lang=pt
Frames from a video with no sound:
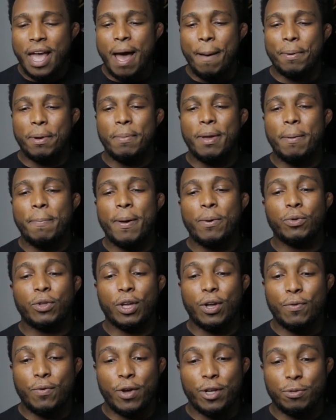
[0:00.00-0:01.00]
A primeira pergunta
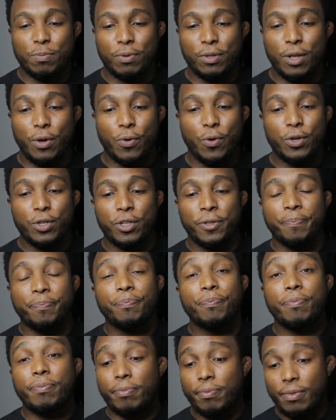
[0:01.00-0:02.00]
que eu vou responder hoje
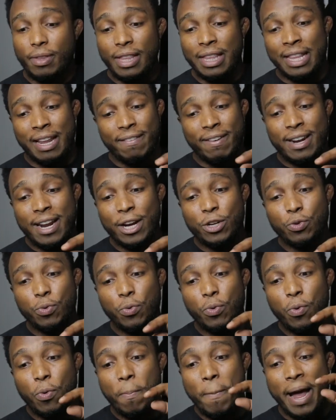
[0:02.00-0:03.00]
na verdade,
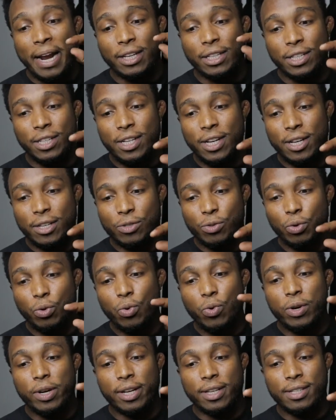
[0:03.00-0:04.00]
o, o Matias, o
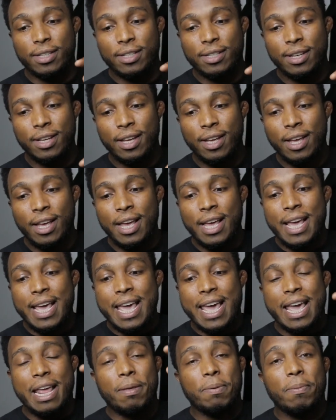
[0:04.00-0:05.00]
Lucas,
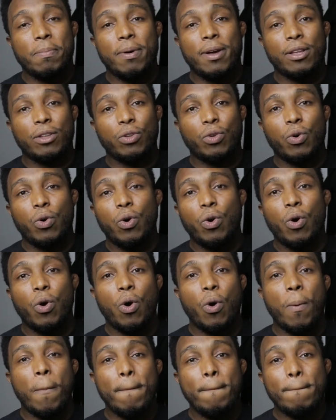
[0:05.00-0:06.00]
ele me
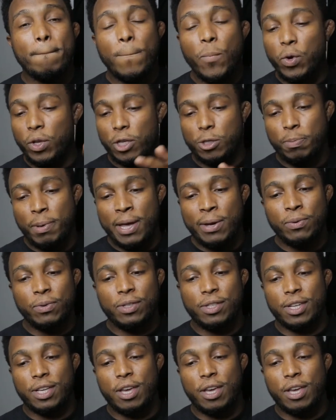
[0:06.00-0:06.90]
mandou muitas perguntas